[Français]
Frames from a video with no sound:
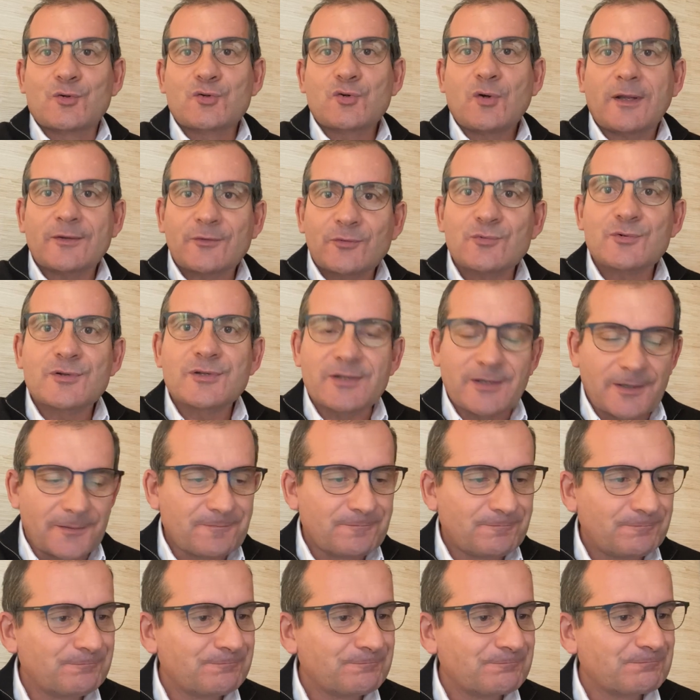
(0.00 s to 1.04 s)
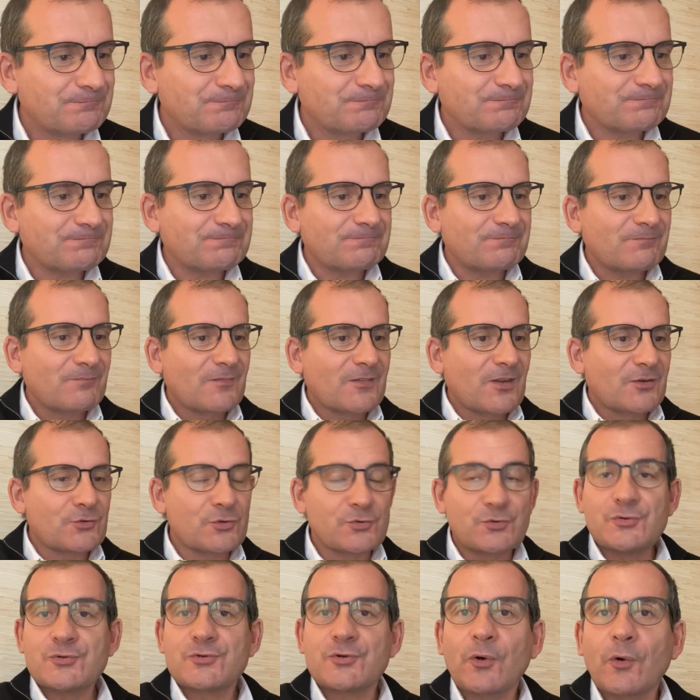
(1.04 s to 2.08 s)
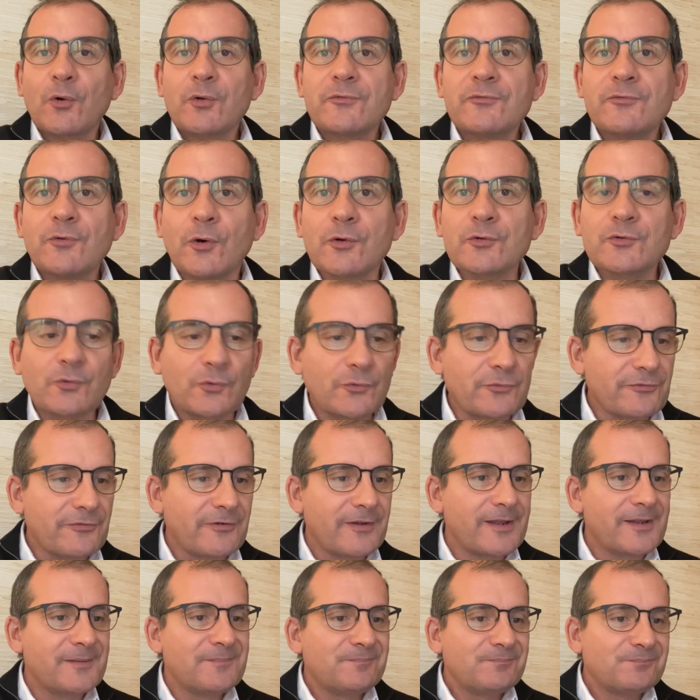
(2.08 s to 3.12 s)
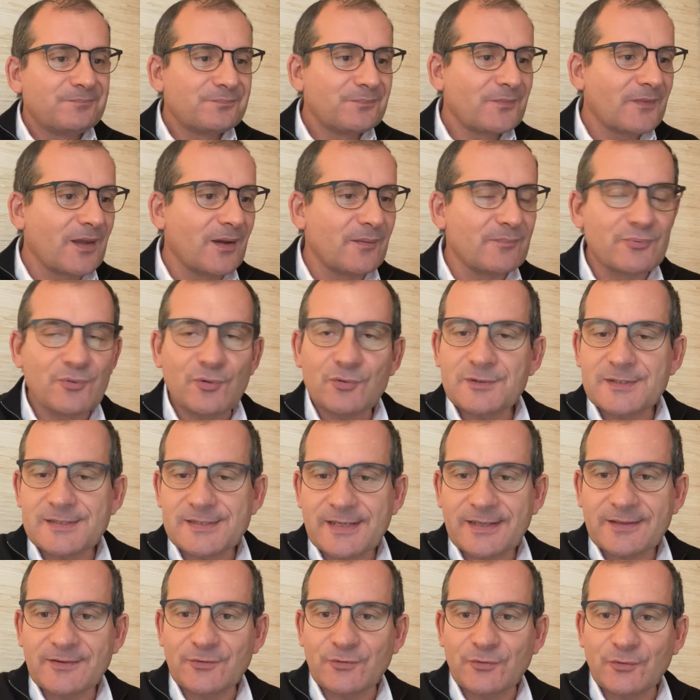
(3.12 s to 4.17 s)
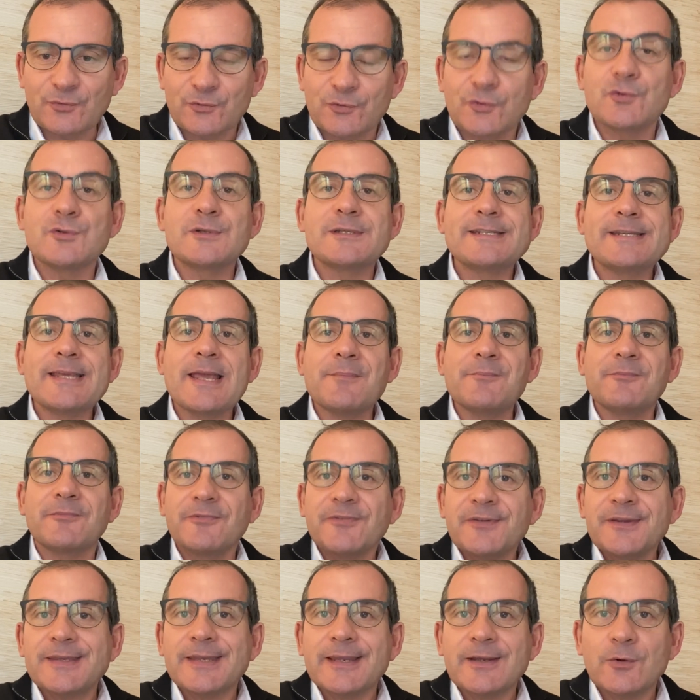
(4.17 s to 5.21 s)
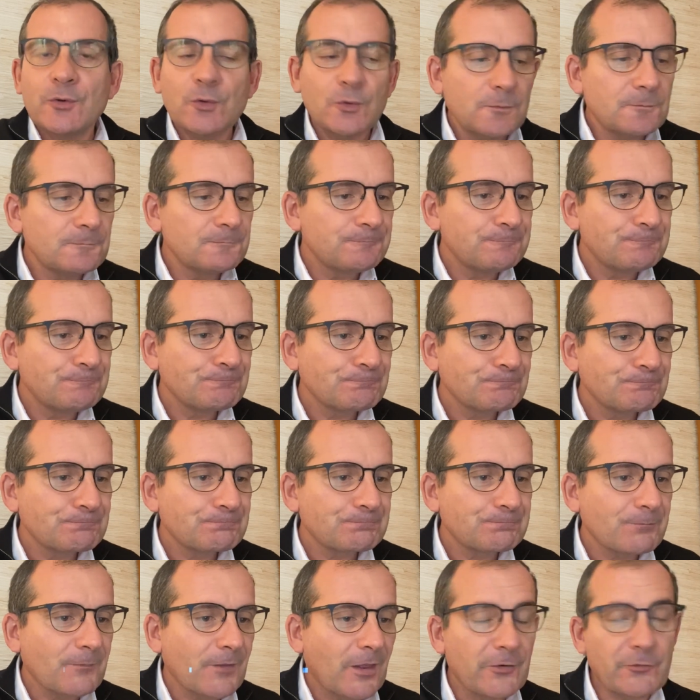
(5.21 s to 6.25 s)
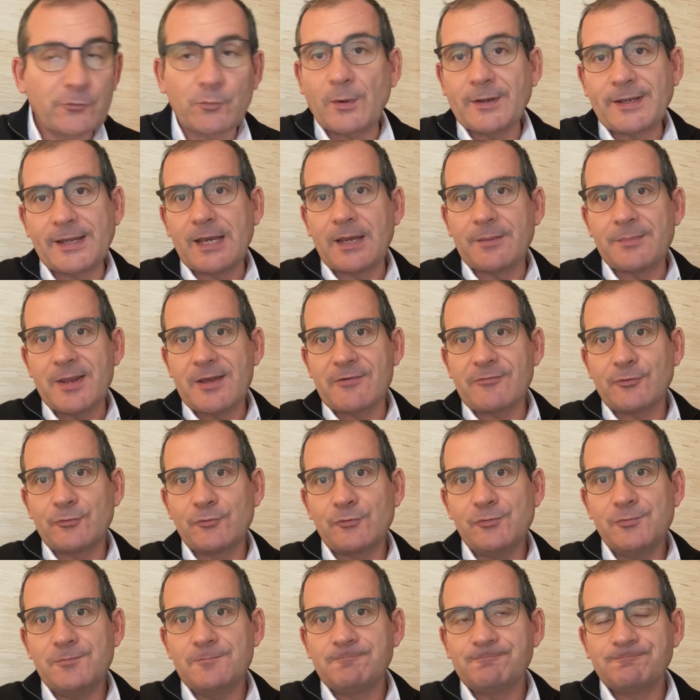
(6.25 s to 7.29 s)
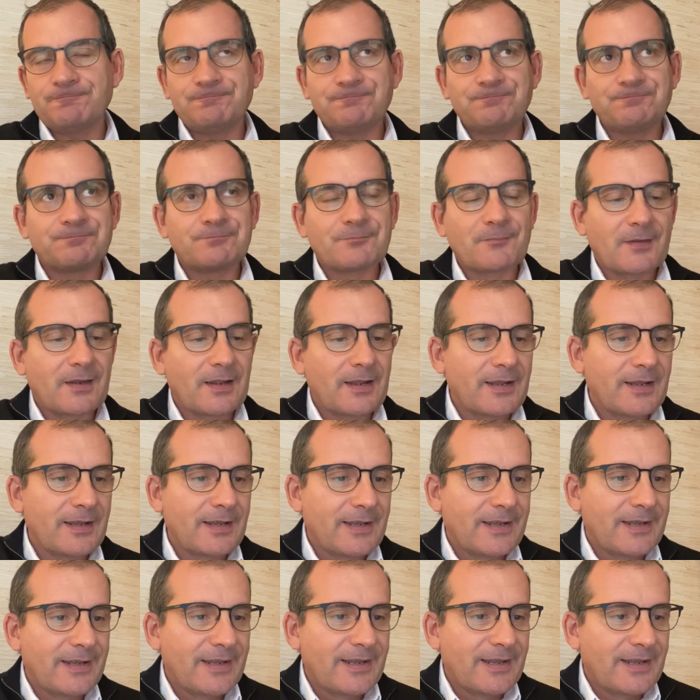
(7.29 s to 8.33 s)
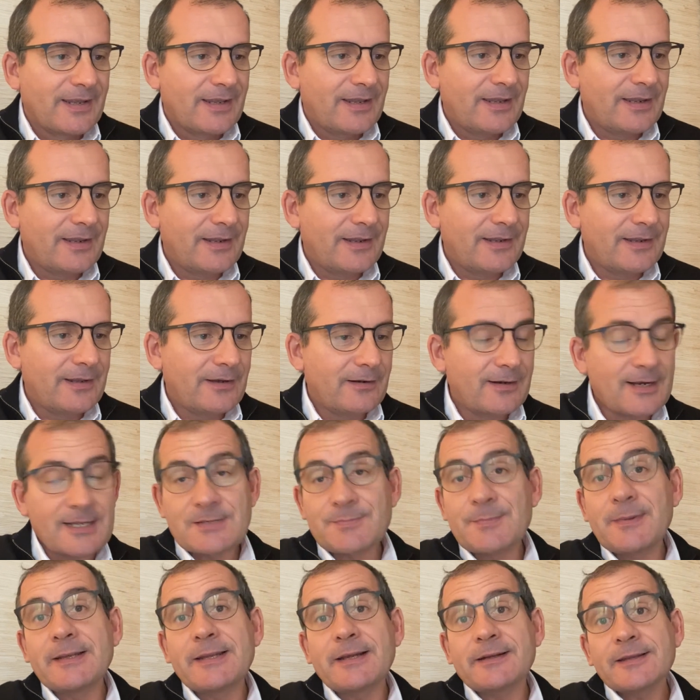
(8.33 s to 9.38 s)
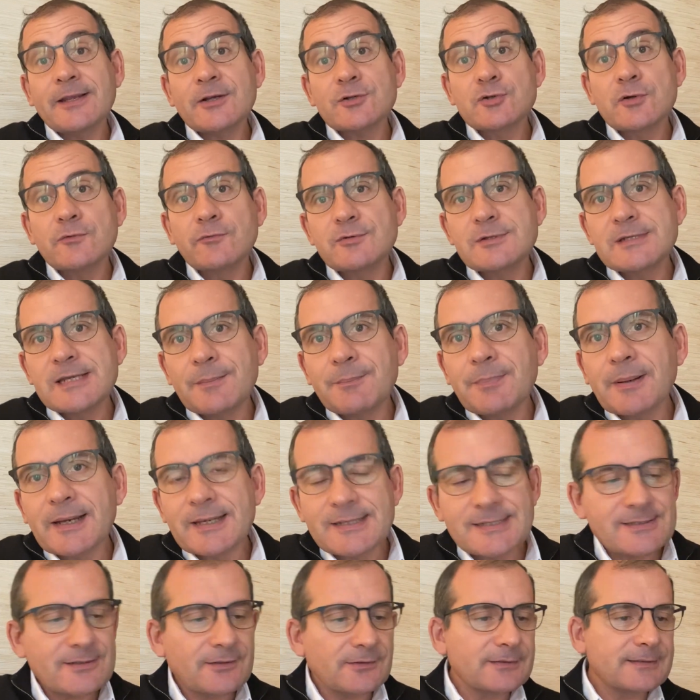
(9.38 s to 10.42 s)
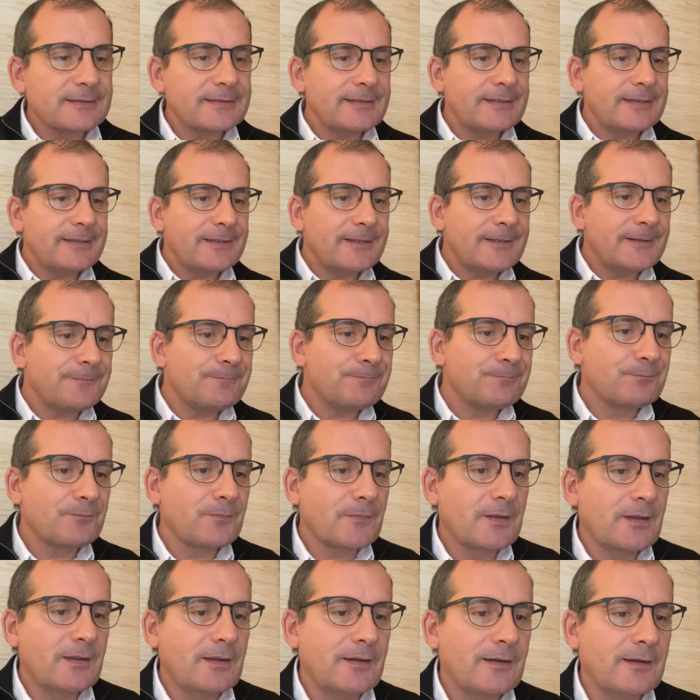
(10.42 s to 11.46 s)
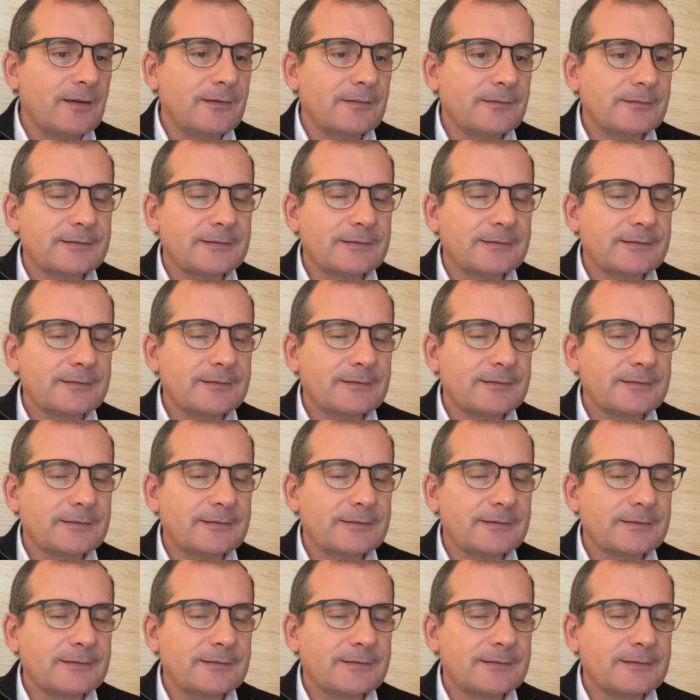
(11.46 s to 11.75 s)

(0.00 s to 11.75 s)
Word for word: Bonjour à tous, je suis heureux de vous retrouver pour cette deuxième vidéo. Soyez les bienvenus. Et la semaine dernière, je vous ai présenté un